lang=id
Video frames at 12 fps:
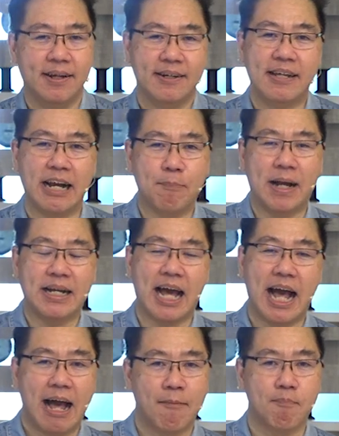
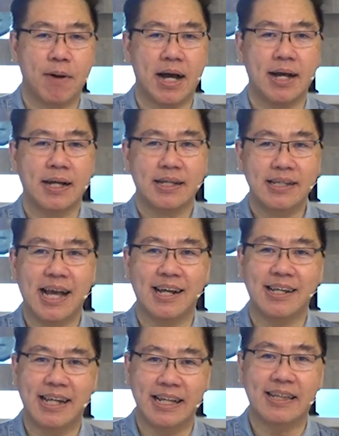daripada apa
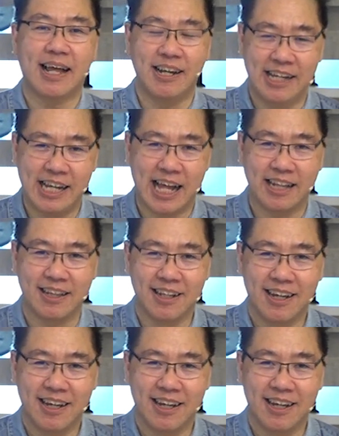yang kita lihat